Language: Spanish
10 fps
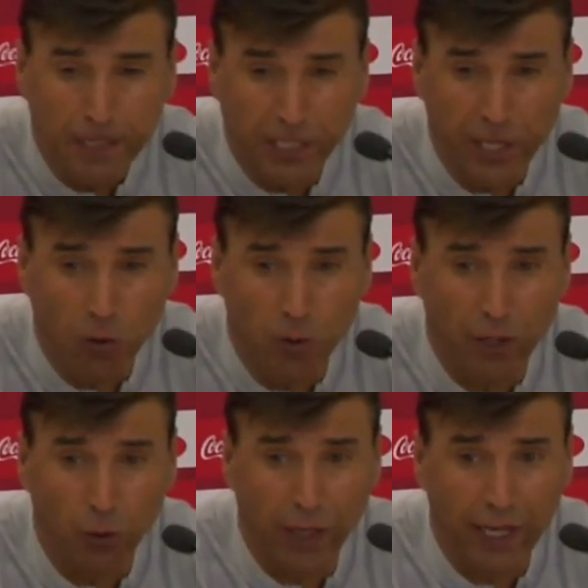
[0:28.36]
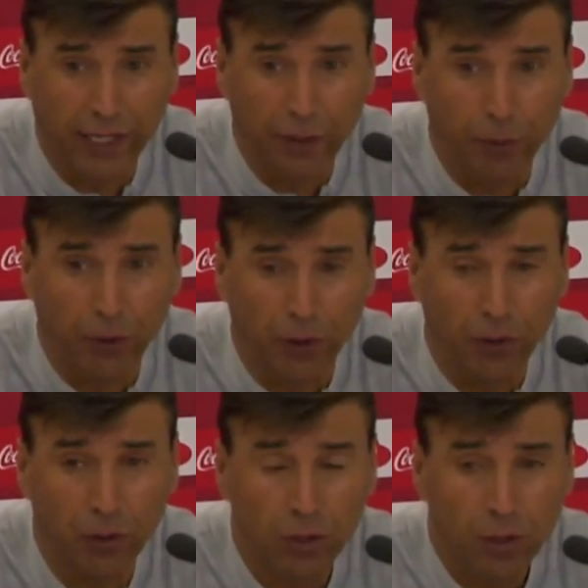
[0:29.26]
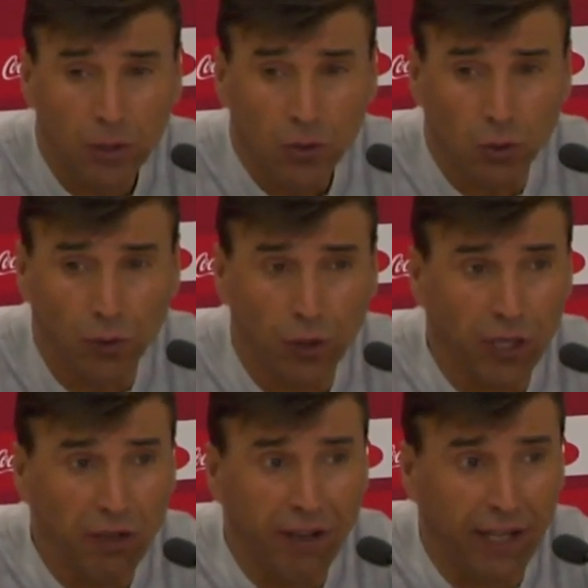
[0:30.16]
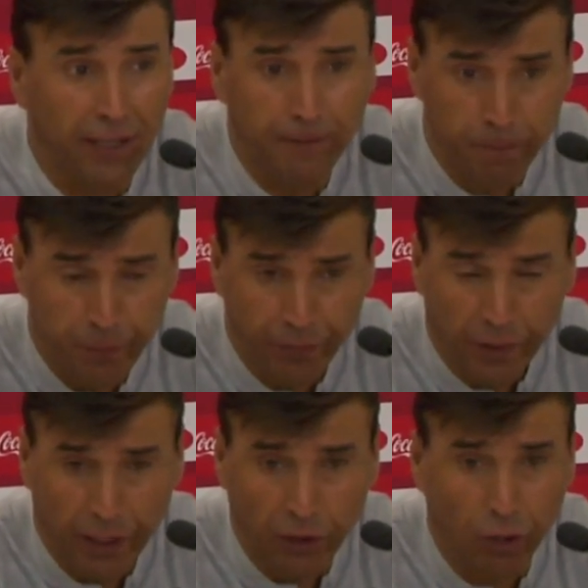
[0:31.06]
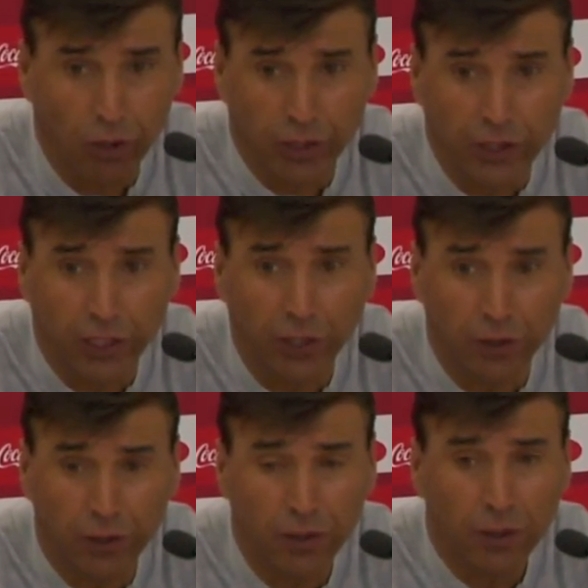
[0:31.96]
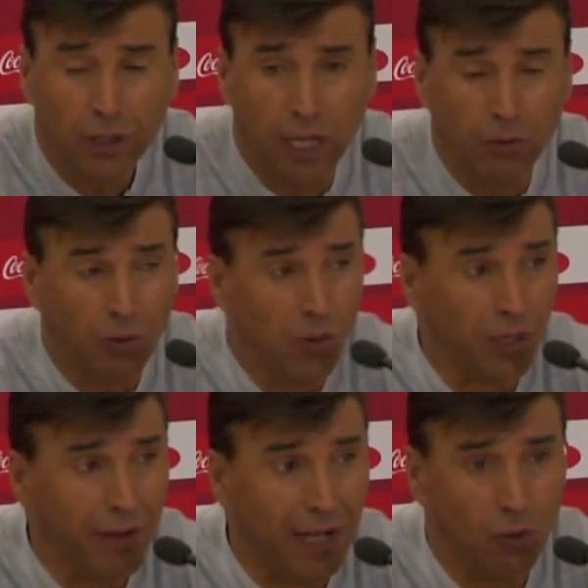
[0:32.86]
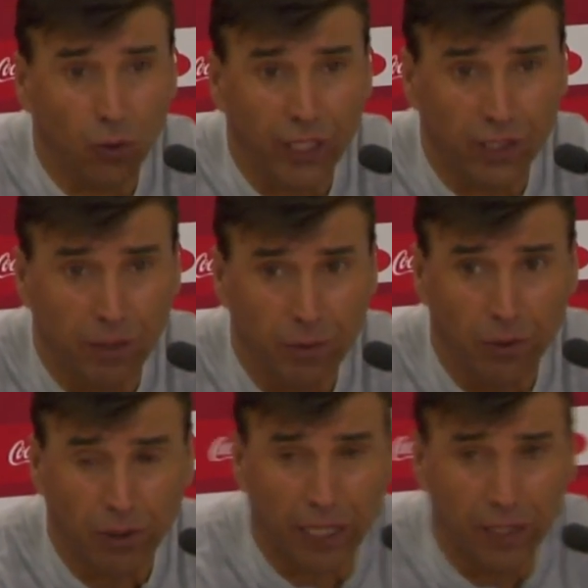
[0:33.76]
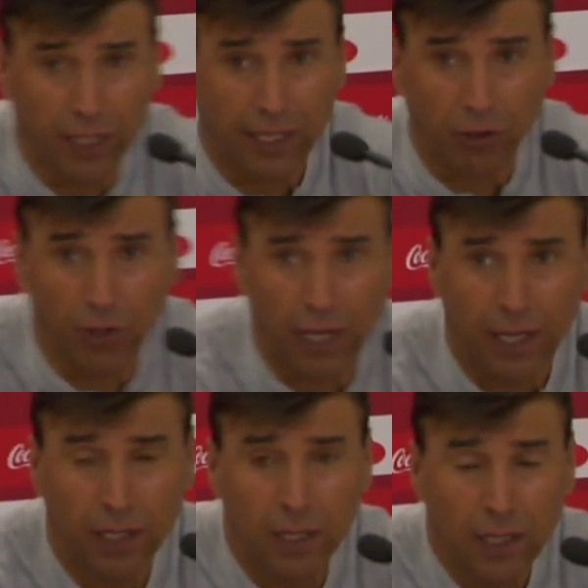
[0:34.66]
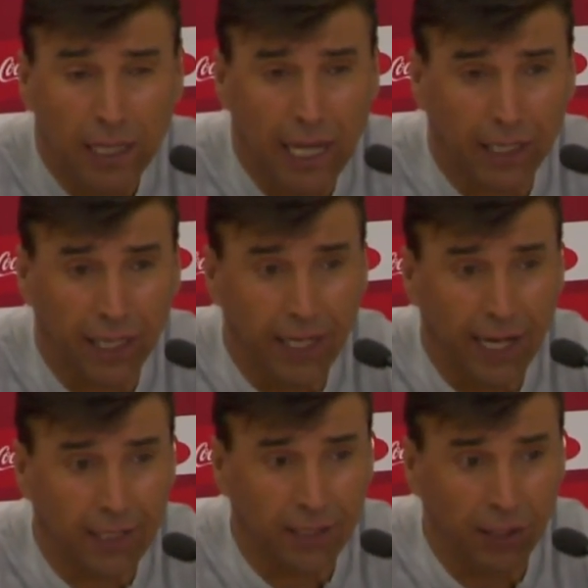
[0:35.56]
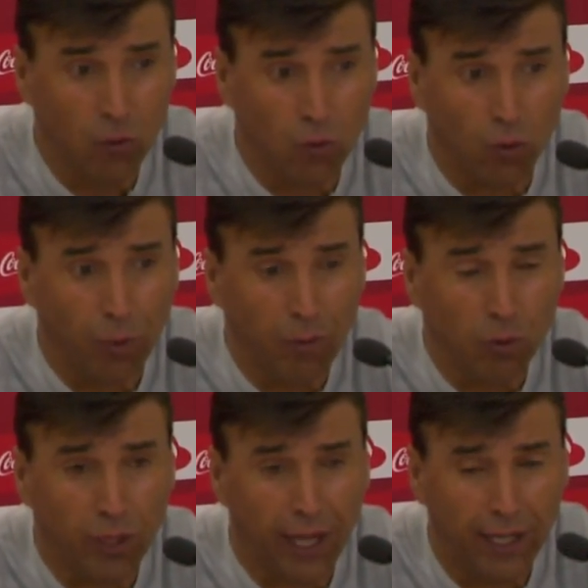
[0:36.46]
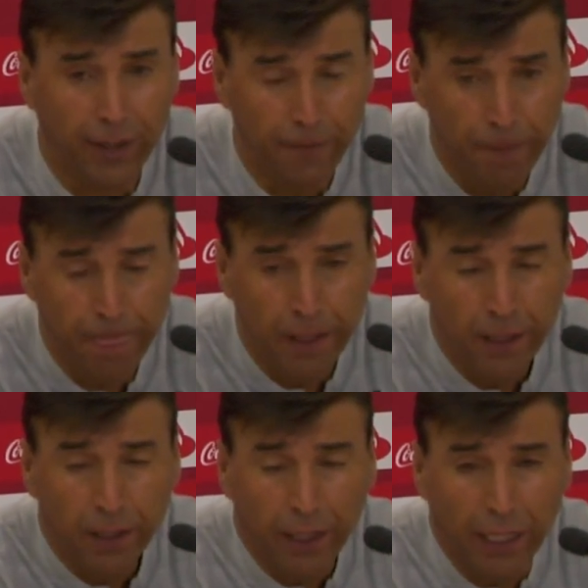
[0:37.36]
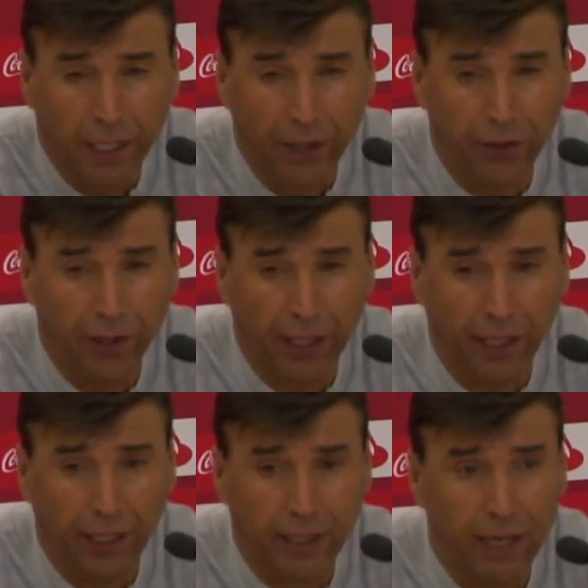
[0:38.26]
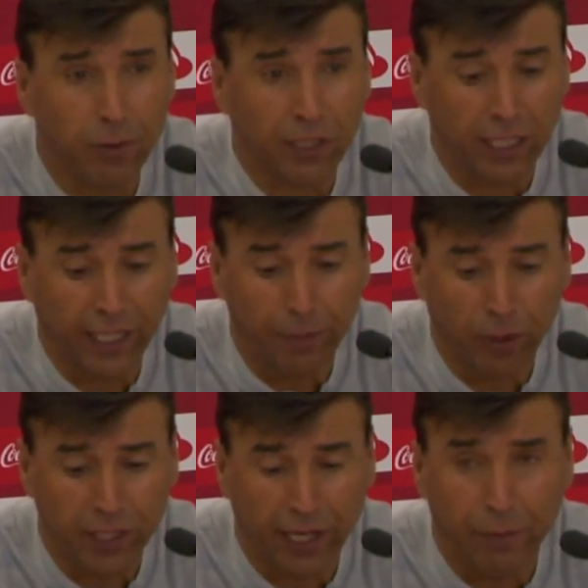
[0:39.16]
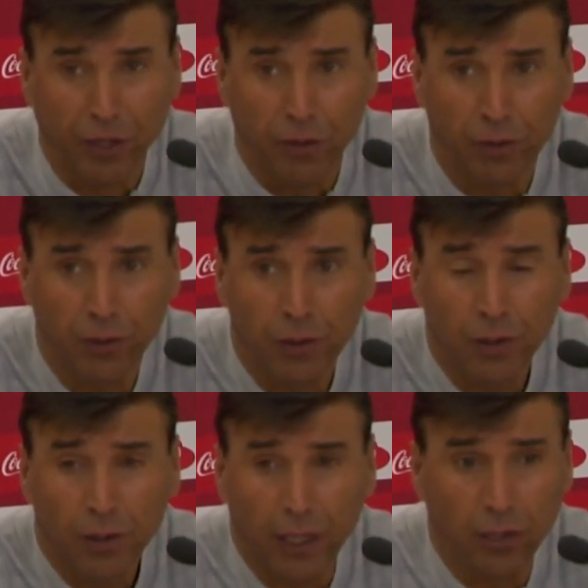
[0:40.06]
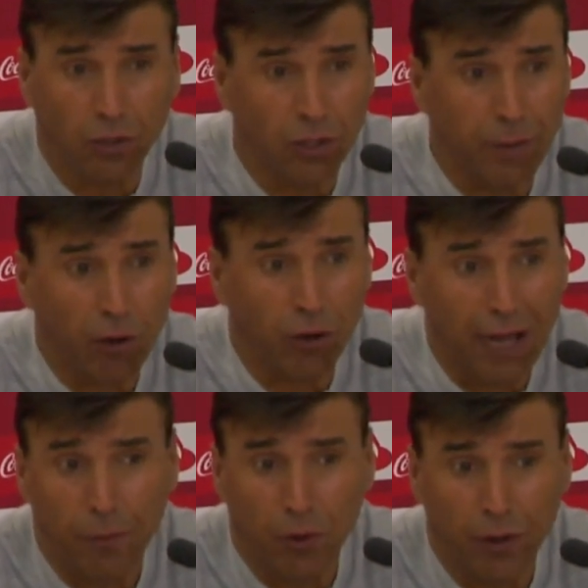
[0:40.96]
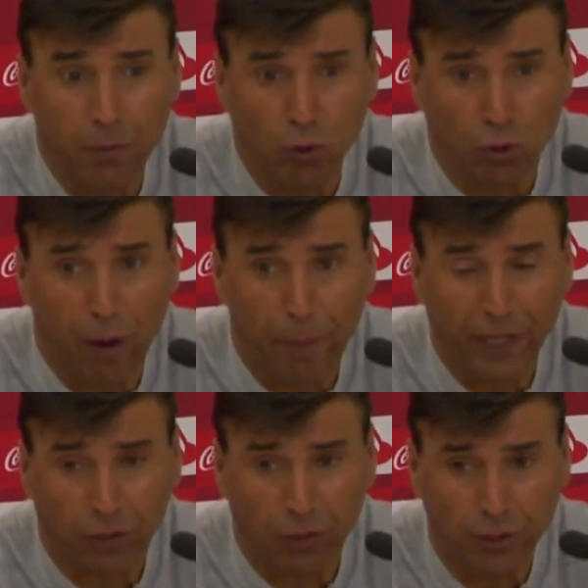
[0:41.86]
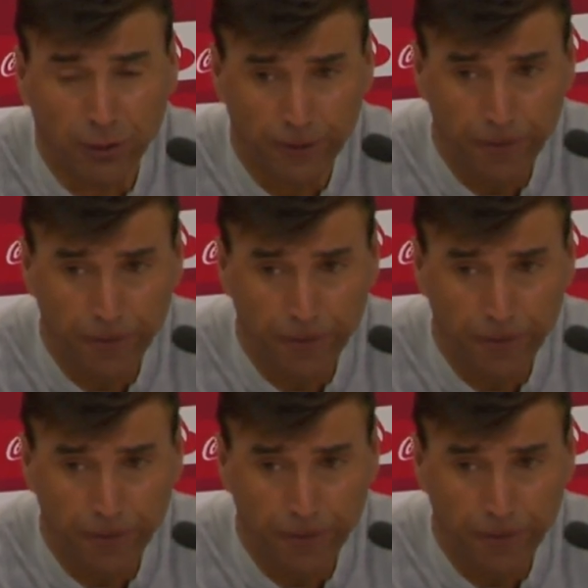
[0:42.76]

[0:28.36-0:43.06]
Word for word: Sin ninguna duda, el equipo subió de nivel en todo sentido ante un rival durísimo, candidato a, generarse un cupo al Mundial. Y creo de que tenemos que seguir por ese camino, en donde mejoramos en muchos aspectos.